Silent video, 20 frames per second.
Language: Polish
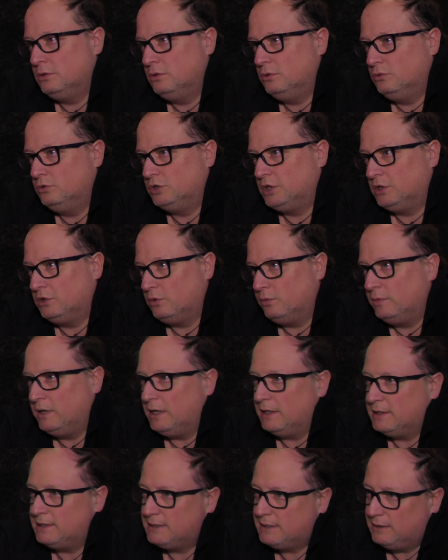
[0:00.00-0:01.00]
do urzędu
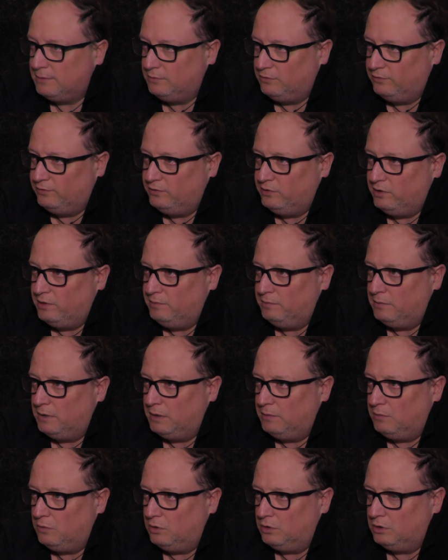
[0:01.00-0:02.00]
miasta,
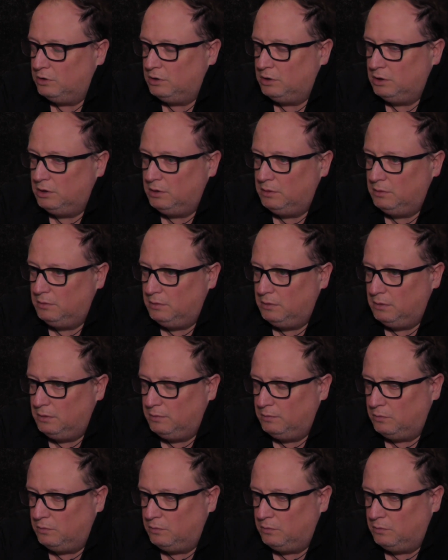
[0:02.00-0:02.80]
mówiłem moi,